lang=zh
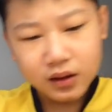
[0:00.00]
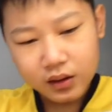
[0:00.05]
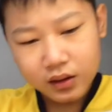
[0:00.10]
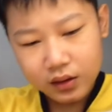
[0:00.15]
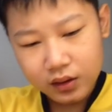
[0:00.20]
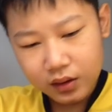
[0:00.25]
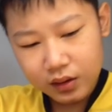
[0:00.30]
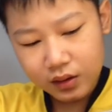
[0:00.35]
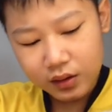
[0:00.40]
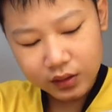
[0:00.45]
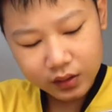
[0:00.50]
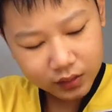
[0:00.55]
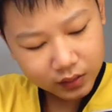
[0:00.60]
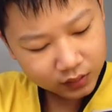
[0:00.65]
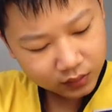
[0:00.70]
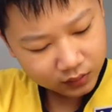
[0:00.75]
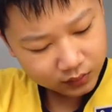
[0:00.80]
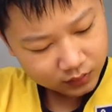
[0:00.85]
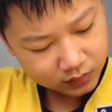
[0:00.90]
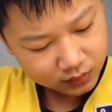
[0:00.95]

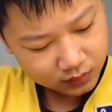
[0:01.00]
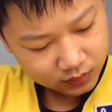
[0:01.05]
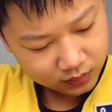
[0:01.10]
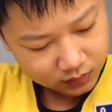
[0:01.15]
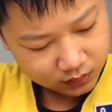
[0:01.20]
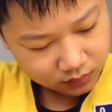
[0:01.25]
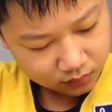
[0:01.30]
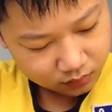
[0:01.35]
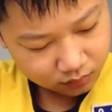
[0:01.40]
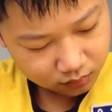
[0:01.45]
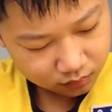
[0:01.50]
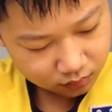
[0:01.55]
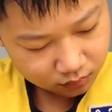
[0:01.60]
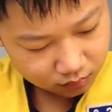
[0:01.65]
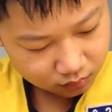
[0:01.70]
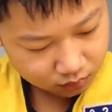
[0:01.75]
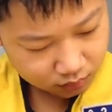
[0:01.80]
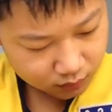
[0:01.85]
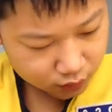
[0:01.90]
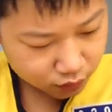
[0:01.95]
呃，
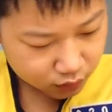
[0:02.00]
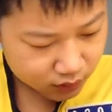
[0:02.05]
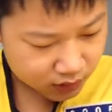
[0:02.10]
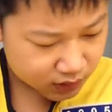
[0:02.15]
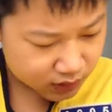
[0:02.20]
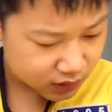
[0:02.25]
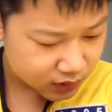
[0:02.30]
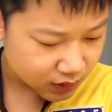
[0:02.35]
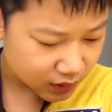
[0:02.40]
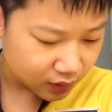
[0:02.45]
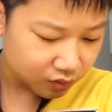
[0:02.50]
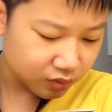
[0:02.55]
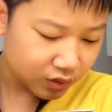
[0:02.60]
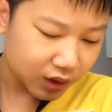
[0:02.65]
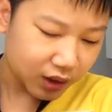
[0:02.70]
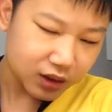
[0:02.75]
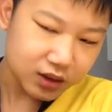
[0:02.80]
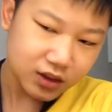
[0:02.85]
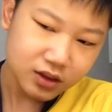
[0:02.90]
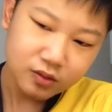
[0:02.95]
我是张云
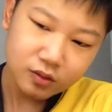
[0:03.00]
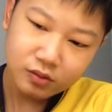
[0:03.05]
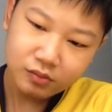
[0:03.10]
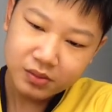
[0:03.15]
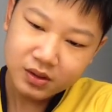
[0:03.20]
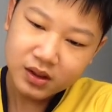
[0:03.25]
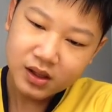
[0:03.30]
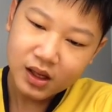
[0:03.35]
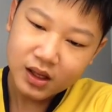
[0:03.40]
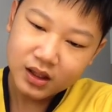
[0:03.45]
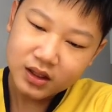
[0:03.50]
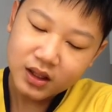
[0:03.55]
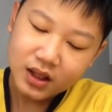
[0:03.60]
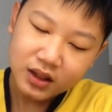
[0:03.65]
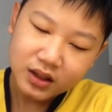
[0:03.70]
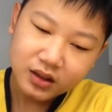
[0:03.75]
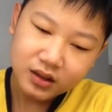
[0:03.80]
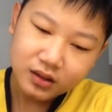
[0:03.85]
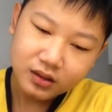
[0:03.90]
凯，我们大家